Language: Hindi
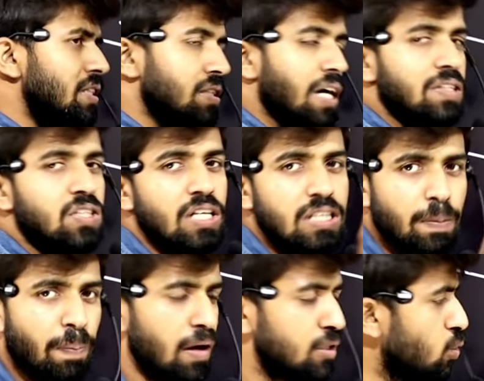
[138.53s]
चीज़ का
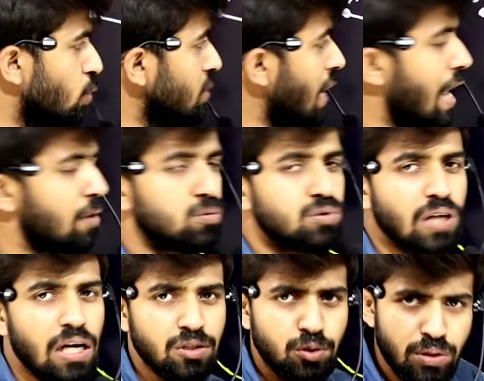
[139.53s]
क्षेत्रफल जो होता है
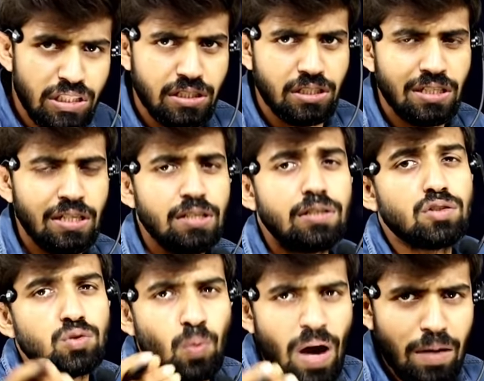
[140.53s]
उसका यूनिट
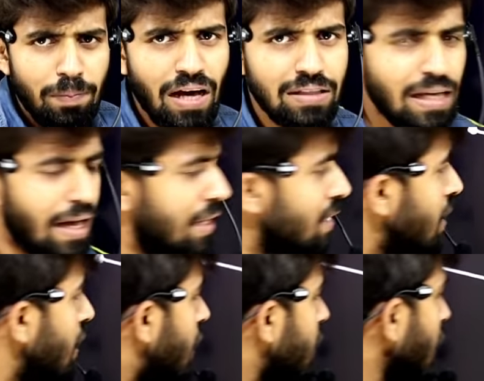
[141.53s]
स्क्वायर में आता है
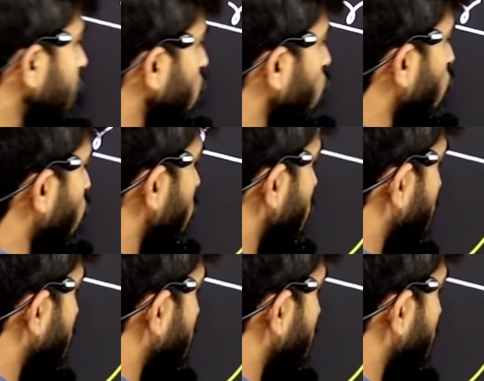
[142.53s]
या तो वो